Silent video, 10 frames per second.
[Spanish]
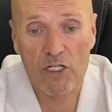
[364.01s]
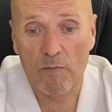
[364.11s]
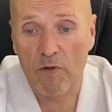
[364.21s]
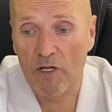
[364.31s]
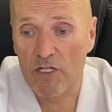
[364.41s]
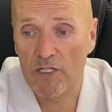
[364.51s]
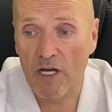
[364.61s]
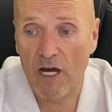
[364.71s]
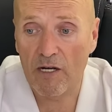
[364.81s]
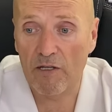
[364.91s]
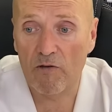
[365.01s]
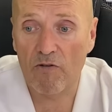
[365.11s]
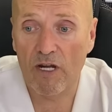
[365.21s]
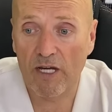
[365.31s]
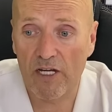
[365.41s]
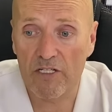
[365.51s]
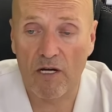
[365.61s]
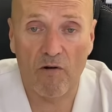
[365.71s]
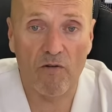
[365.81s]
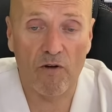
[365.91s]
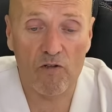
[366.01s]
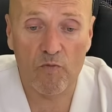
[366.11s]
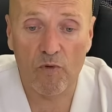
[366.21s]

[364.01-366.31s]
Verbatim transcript: si ponéis alrededor de la casa o de los